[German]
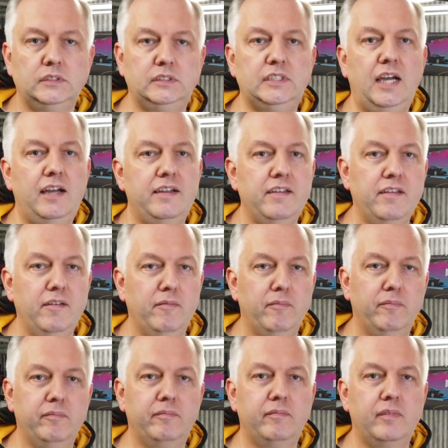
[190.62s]
da
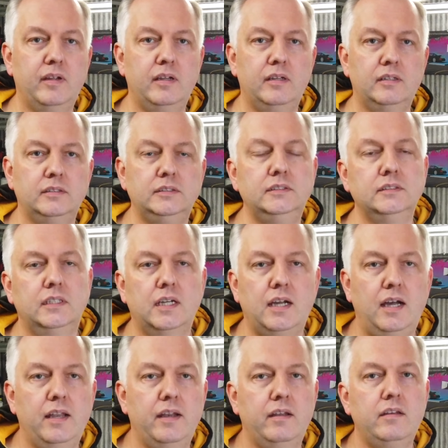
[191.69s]
hinten, diesen
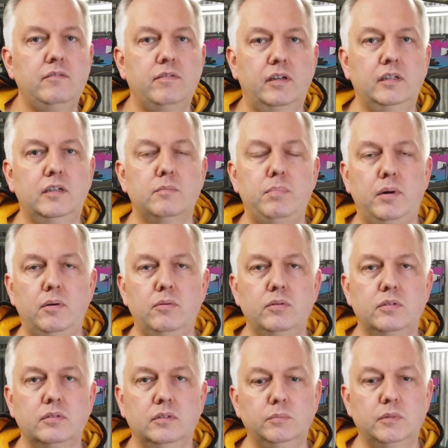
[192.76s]
Kran an die Wand
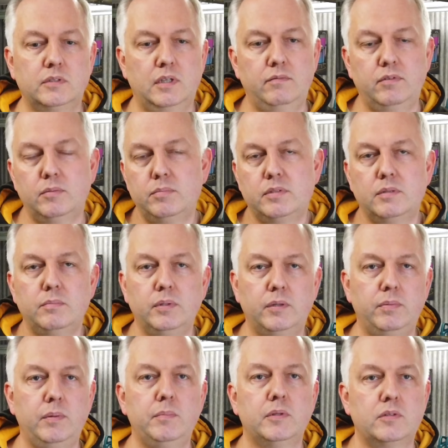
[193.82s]
gebaut, um das einfach ein bisschen
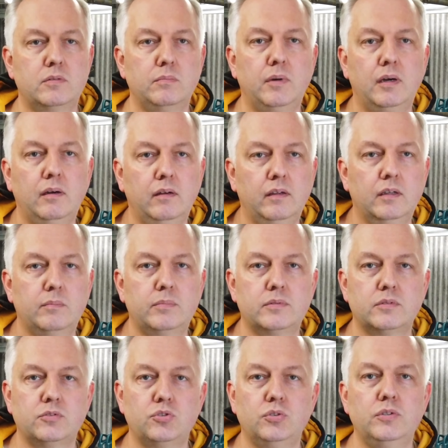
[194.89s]
bequemer zu machen. Ich habe es
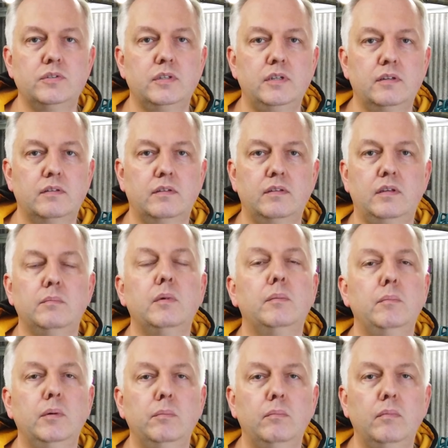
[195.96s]
auch schon gesehen, dass das
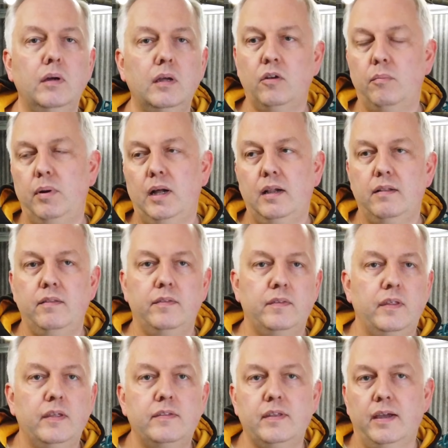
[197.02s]
jemand mit einem normalen
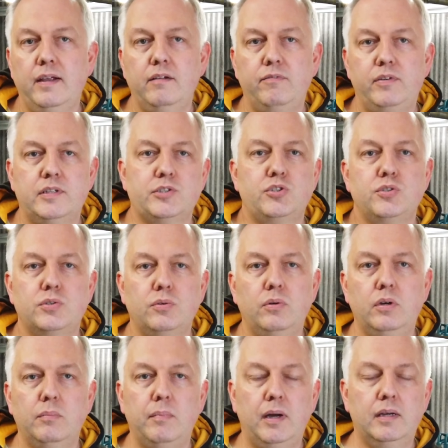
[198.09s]
Seilflaschenzug
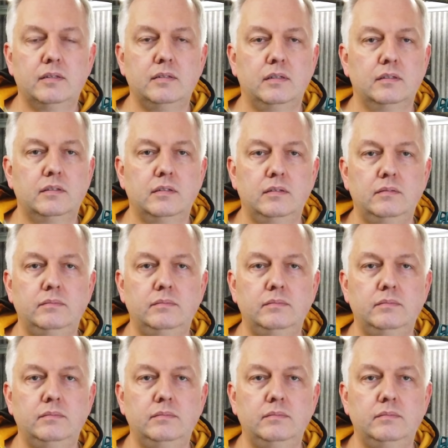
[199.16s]
gemacht hat.